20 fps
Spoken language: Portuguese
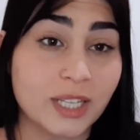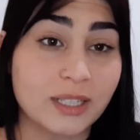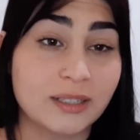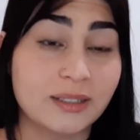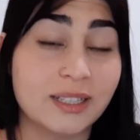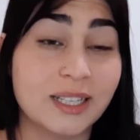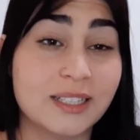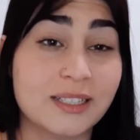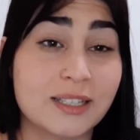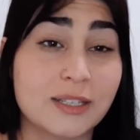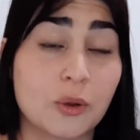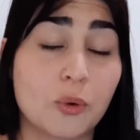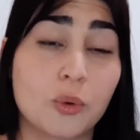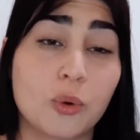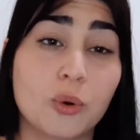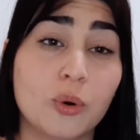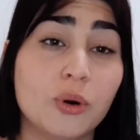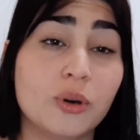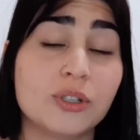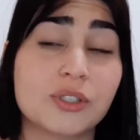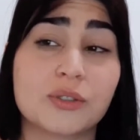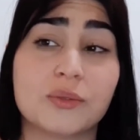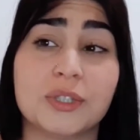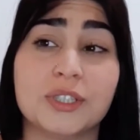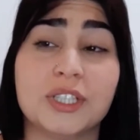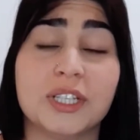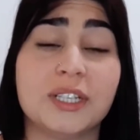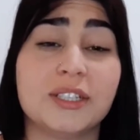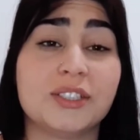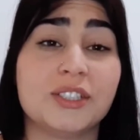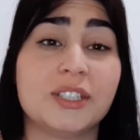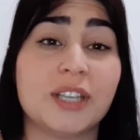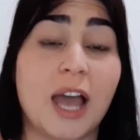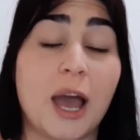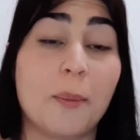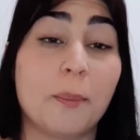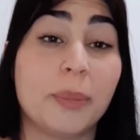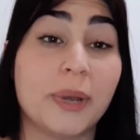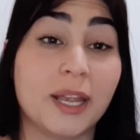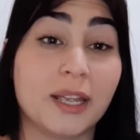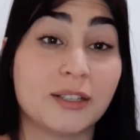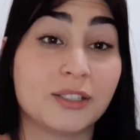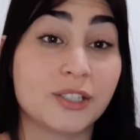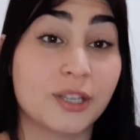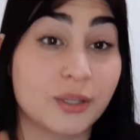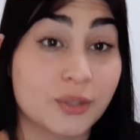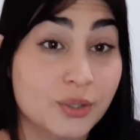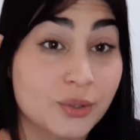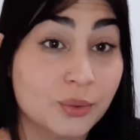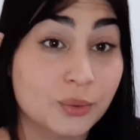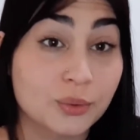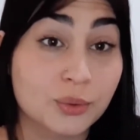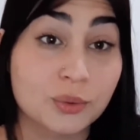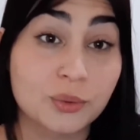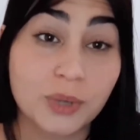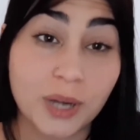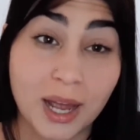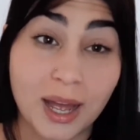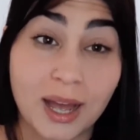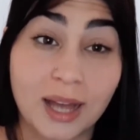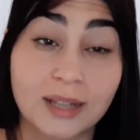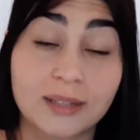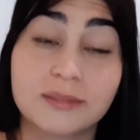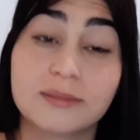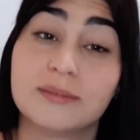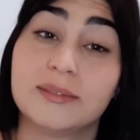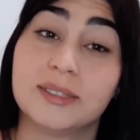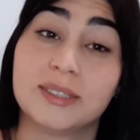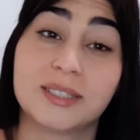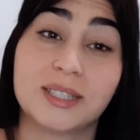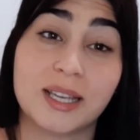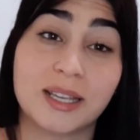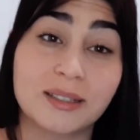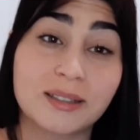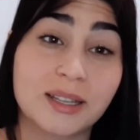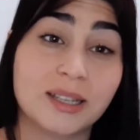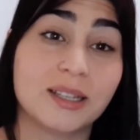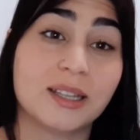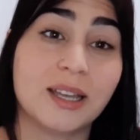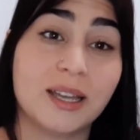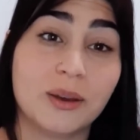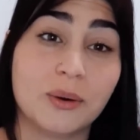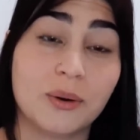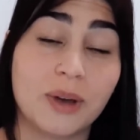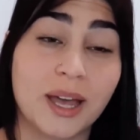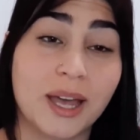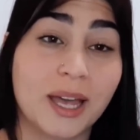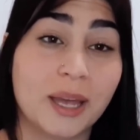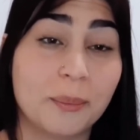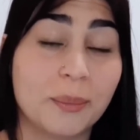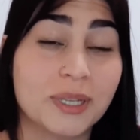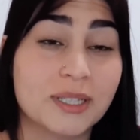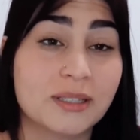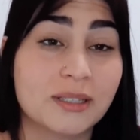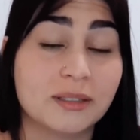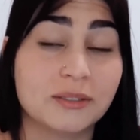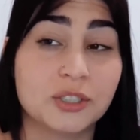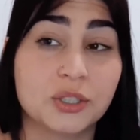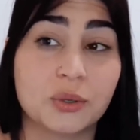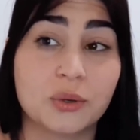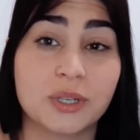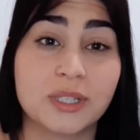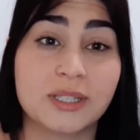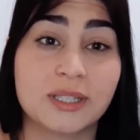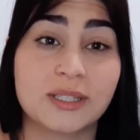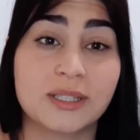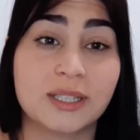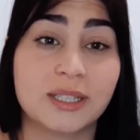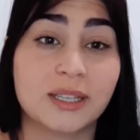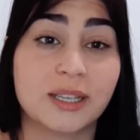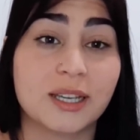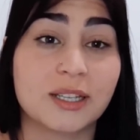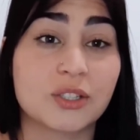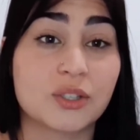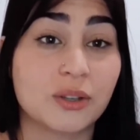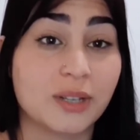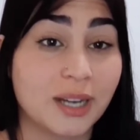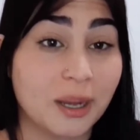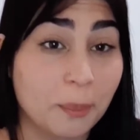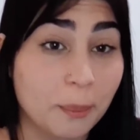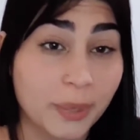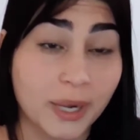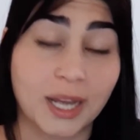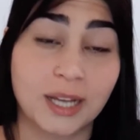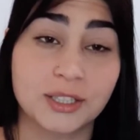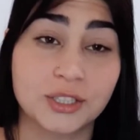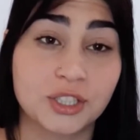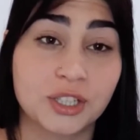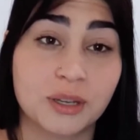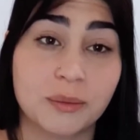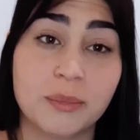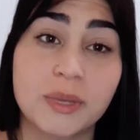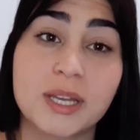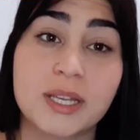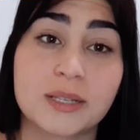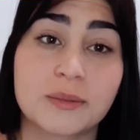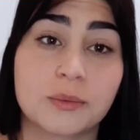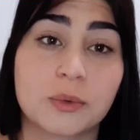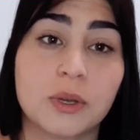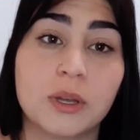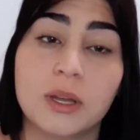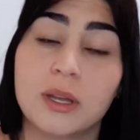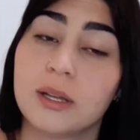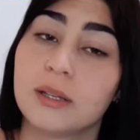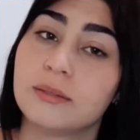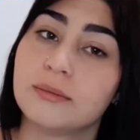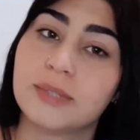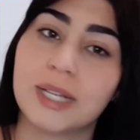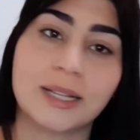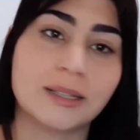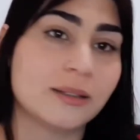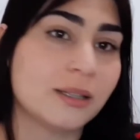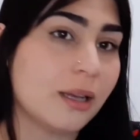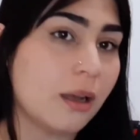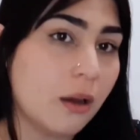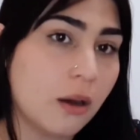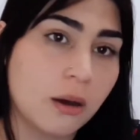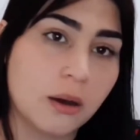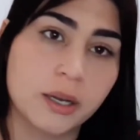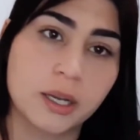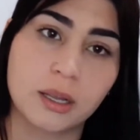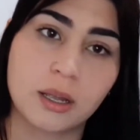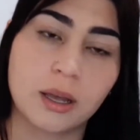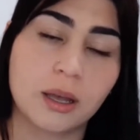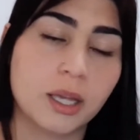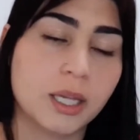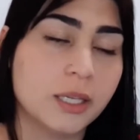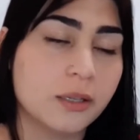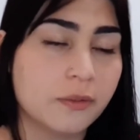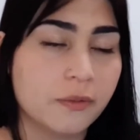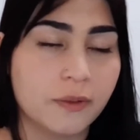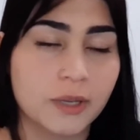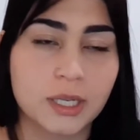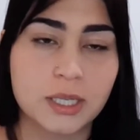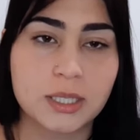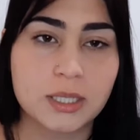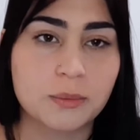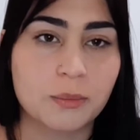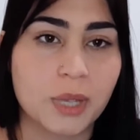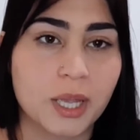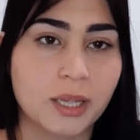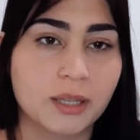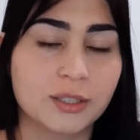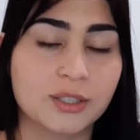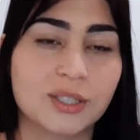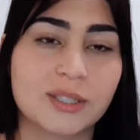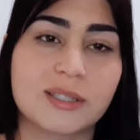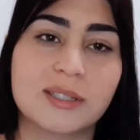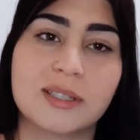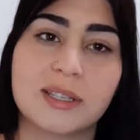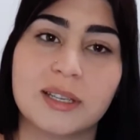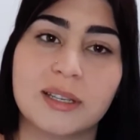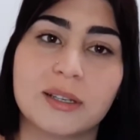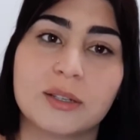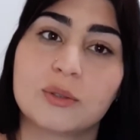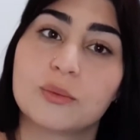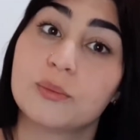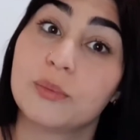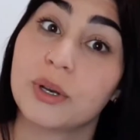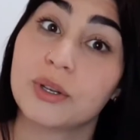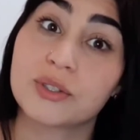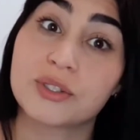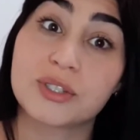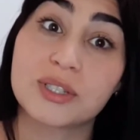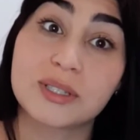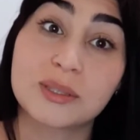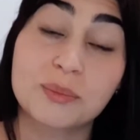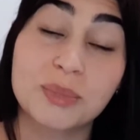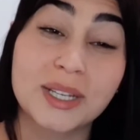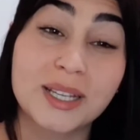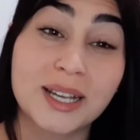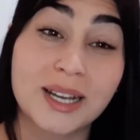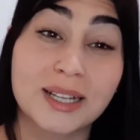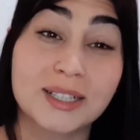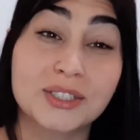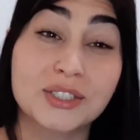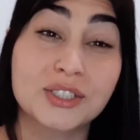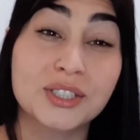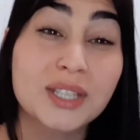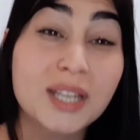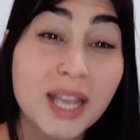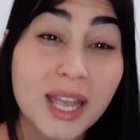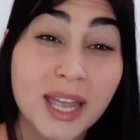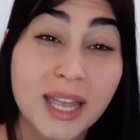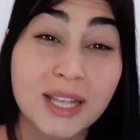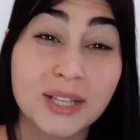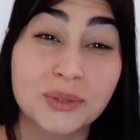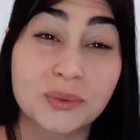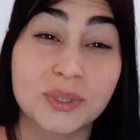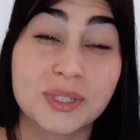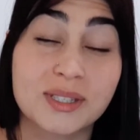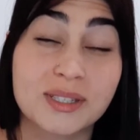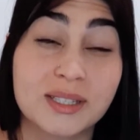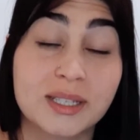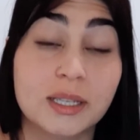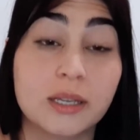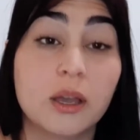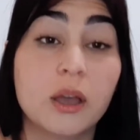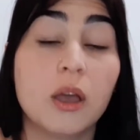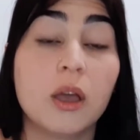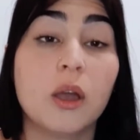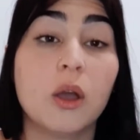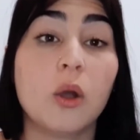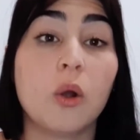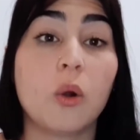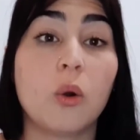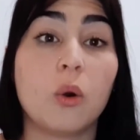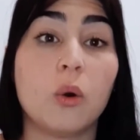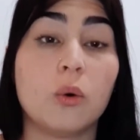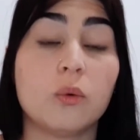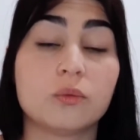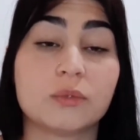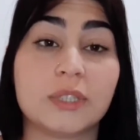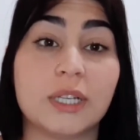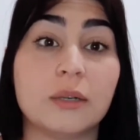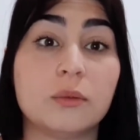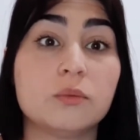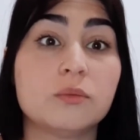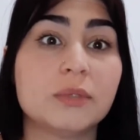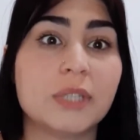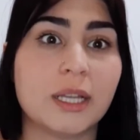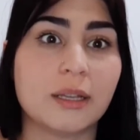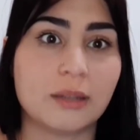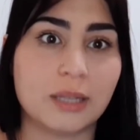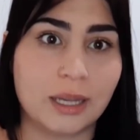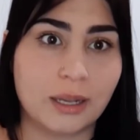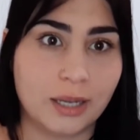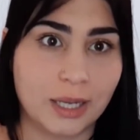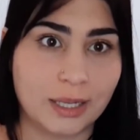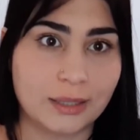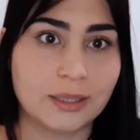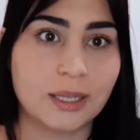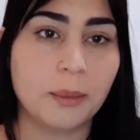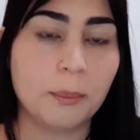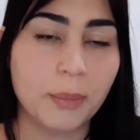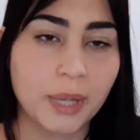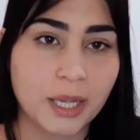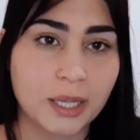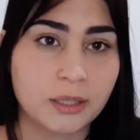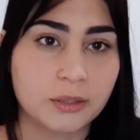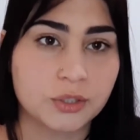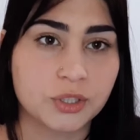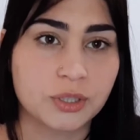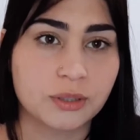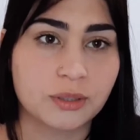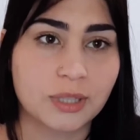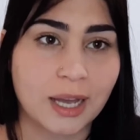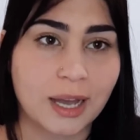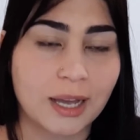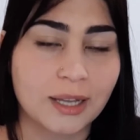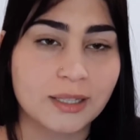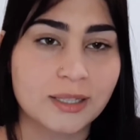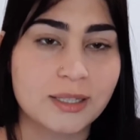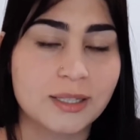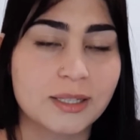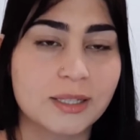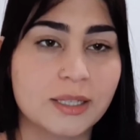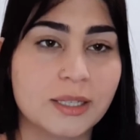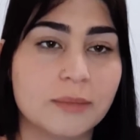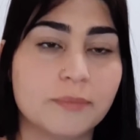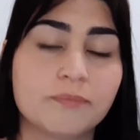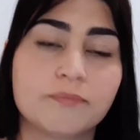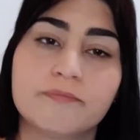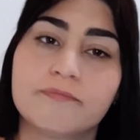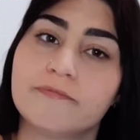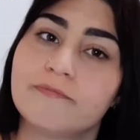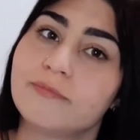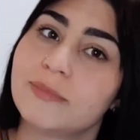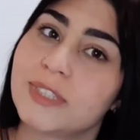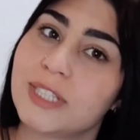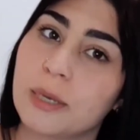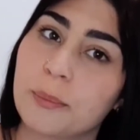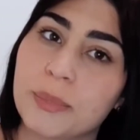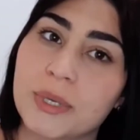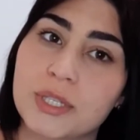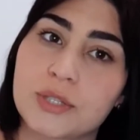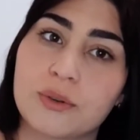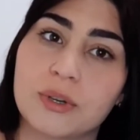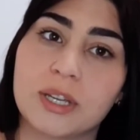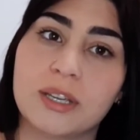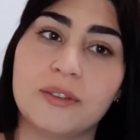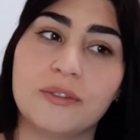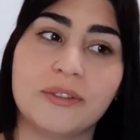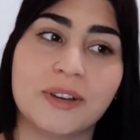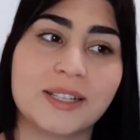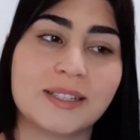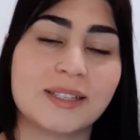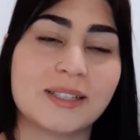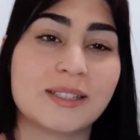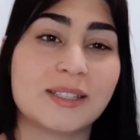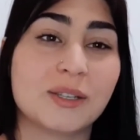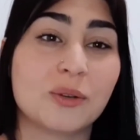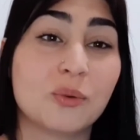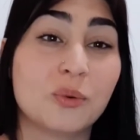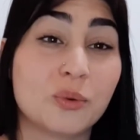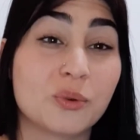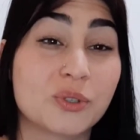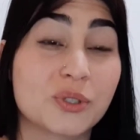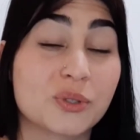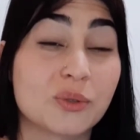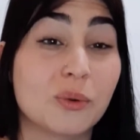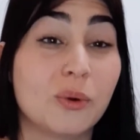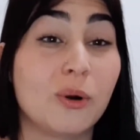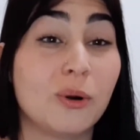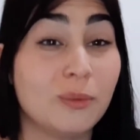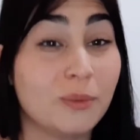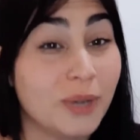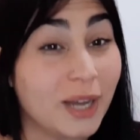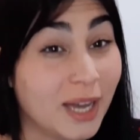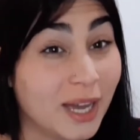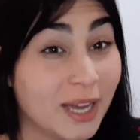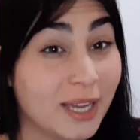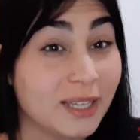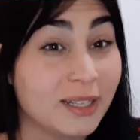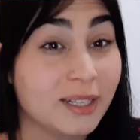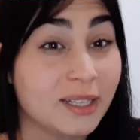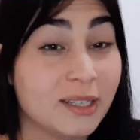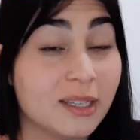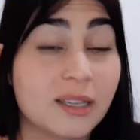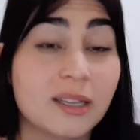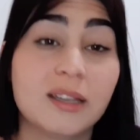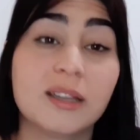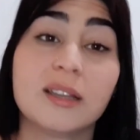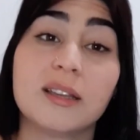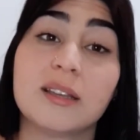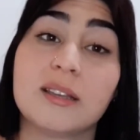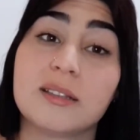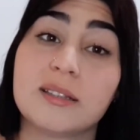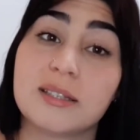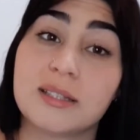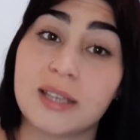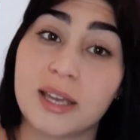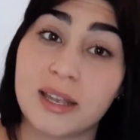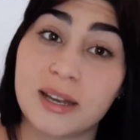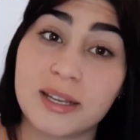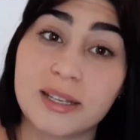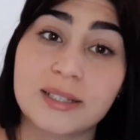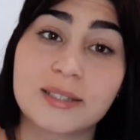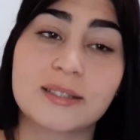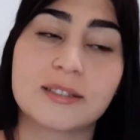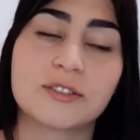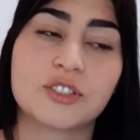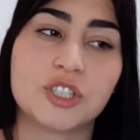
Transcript: nesse curso a gente aprende a suturar, você entendeu? É bastante coisa assim que é só na prática mesmo. Na teórica, infelizmente, assim, eu não posso te explicar direito, assim, com, tão detalhadamente, tá? Se, se a pessoa que faz esse curso online, se eles,